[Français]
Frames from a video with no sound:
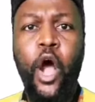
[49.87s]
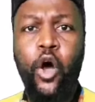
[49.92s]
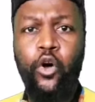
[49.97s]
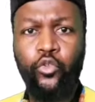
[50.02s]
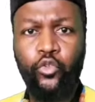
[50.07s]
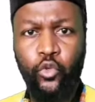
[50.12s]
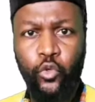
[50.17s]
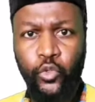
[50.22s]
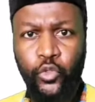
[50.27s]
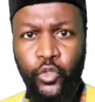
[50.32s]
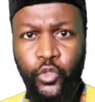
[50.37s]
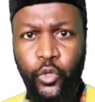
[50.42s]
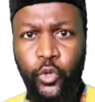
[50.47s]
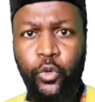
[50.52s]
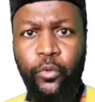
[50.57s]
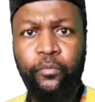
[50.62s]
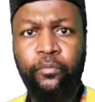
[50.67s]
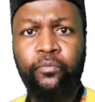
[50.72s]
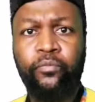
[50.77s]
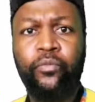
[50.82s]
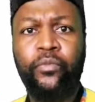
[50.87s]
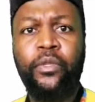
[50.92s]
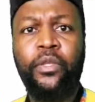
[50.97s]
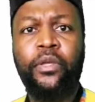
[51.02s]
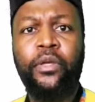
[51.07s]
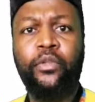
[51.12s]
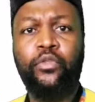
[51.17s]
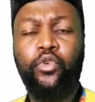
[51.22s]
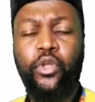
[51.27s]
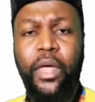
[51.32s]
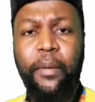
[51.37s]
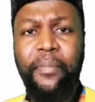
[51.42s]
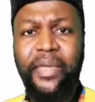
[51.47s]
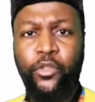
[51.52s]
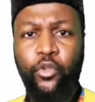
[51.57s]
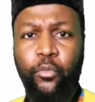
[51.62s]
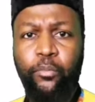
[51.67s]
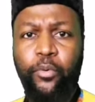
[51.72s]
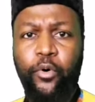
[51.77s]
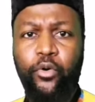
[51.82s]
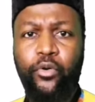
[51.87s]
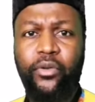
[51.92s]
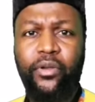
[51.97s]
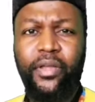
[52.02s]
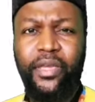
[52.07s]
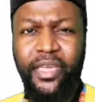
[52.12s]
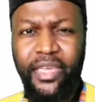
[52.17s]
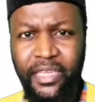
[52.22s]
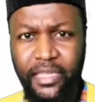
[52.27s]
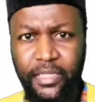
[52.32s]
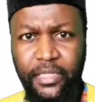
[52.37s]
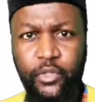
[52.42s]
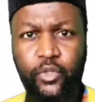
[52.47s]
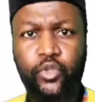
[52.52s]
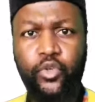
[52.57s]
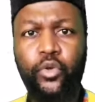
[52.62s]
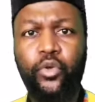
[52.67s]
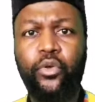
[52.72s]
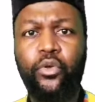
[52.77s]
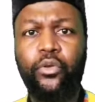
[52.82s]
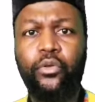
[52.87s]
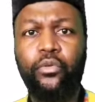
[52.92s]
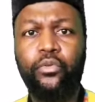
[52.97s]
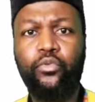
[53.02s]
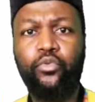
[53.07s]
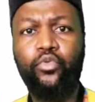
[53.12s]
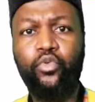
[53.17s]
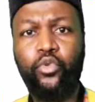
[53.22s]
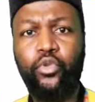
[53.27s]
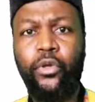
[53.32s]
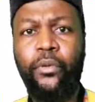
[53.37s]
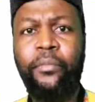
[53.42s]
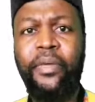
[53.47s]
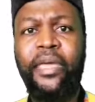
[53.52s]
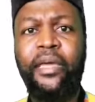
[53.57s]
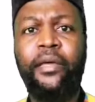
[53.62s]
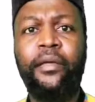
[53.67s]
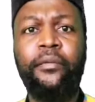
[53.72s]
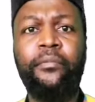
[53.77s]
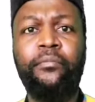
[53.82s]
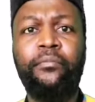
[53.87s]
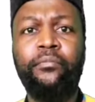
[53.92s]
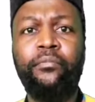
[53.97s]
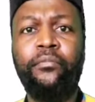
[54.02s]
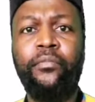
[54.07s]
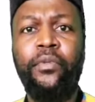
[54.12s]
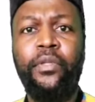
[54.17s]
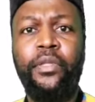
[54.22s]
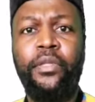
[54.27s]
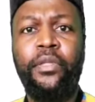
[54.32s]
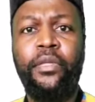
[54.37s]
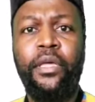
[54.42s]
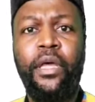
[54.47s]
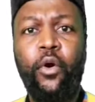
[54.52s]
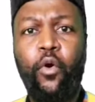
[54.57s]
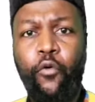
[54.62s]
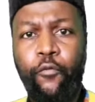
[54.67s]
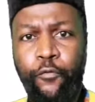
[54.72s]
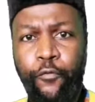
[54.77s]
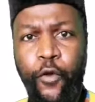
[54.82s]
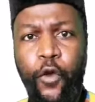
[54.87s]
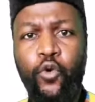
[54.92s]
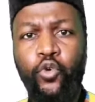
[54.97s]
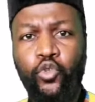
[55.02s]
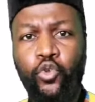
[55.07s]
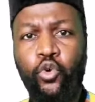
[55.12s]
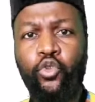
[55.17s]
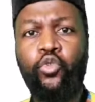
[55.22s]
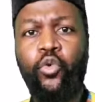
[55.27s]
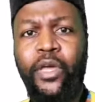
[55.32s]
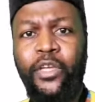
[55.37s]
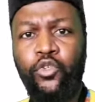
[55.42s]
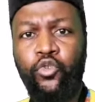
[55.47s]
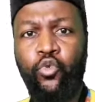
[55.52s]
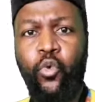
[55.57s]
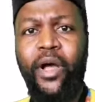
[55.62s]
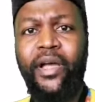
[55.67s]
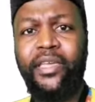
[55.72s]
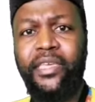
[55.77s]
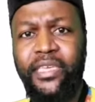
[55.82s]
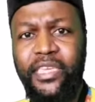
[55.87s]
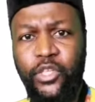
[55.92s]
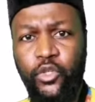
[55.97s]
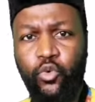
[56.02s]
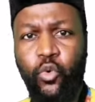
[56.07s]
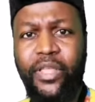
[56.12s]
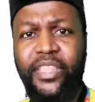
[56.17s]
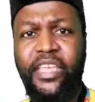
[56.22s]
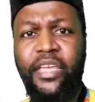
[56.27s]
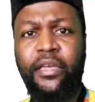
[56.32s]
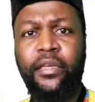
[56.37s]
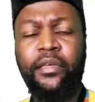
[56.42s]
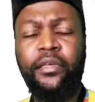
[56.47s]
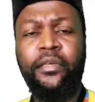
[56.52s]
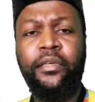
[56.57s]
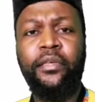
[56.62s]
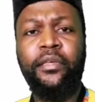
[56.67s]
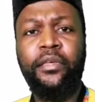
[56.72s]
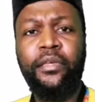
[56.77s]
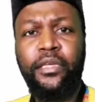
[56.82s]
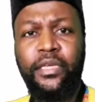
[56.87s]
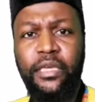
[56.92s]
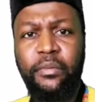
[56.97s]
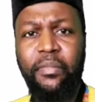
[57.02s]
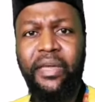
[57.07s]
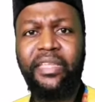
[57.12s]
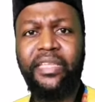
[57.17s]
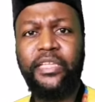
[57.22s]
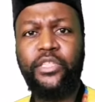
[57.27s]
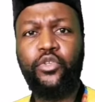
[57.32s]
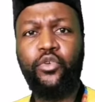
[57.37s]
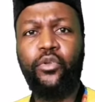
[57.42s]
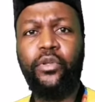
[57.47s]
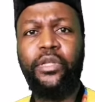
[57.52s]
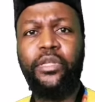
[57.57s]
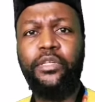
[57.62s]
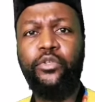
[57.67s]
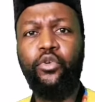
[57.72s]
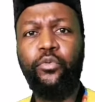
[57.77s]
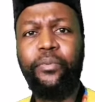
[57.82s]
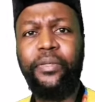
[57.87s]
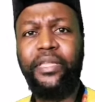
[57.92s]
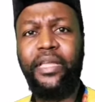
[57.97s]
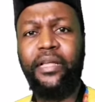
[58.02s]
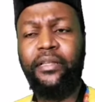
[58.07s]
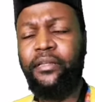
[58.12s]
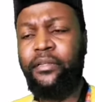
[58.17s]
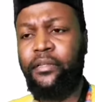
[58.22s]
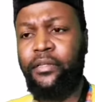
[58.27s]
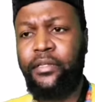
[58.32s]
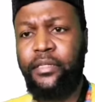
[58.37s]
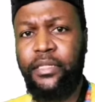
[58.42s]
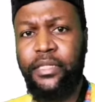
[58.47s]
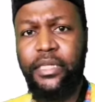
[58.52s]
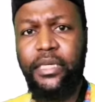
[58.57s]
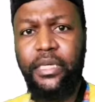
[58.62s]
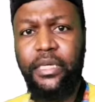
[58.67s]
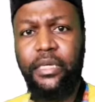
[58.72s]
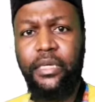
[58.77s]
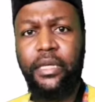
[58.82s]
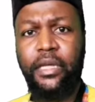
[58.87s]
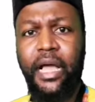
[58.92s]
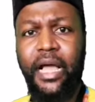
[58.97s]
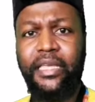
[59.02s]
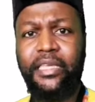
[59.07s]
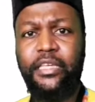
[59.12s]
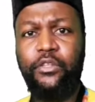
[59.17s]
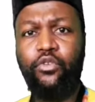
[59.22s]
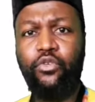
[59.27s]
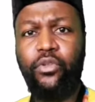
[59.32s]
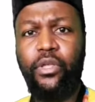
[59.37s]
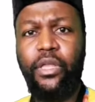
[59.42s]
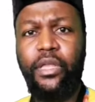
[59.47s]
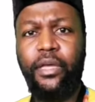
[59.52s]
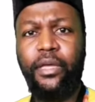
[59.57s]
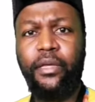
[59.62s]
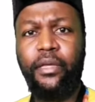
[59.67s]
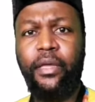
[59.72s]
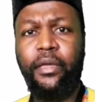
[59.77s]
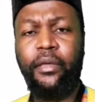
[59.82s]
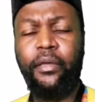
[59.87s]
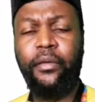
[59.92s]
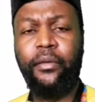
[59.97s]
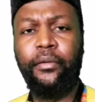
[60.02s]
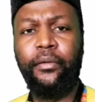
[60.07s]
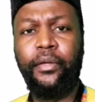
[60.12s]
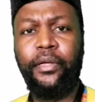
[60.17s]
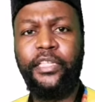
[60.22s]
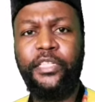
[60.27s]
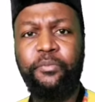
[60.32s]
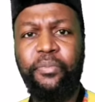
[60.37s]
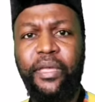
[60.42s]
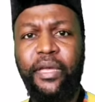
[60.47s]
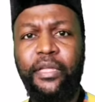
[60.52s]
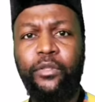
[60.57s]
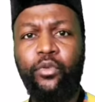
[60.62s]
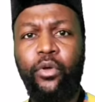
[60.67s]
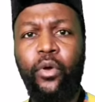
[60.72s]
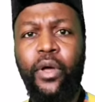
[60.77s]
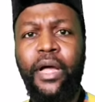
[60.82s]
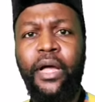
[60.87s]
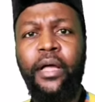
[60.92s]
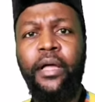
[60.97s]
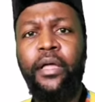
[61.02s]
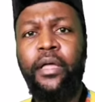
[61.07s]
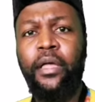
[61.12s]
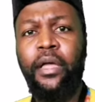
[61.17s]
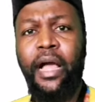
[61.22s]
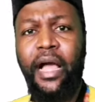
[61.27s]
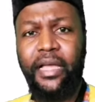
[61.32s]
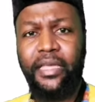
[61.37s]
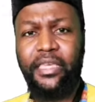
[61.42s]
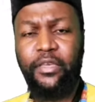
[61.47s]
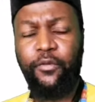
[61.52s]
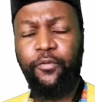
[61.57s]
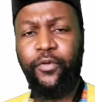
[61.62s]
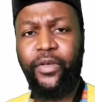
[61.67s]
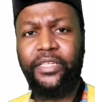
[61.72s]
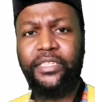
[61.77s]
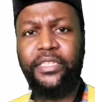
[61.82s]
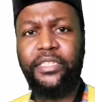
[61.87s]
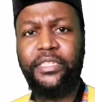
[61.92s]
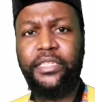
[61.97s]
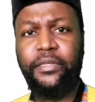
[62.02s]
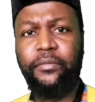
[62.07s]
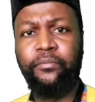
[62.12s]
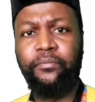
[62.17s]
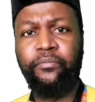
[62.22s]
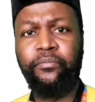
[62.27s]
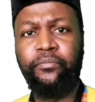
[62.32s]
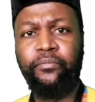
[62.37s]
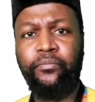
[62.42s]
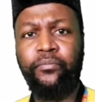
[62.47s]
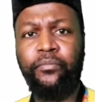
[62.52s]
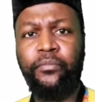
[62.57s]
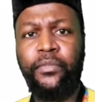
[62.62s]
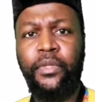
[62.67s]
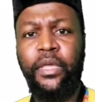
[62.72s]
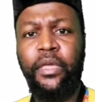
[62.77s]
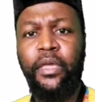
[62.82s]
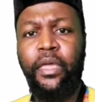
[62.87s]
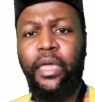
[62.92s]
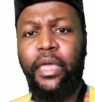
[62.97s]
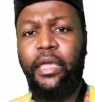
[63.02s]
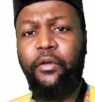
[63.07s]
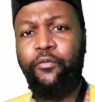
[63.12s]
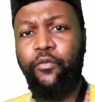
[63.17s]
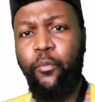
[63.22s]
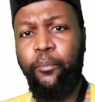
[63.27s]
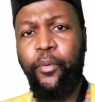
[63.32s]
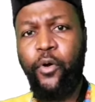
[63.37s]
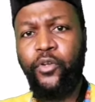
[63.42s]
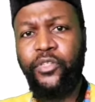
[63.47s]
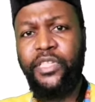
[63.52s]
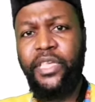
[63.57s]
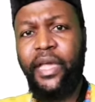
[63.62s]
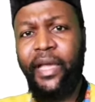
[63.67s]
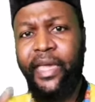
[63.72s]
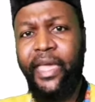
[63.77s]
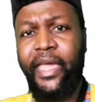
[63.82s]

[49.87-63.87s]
entre ceux de la métropole et ceux d'outre-mer. On fait aujourd'hui un choix qui soigner, qui mettre sur les lits d'hôpital, qui, à qui donner les euh, respirateurs, à qui faire ceci. Et vous pensez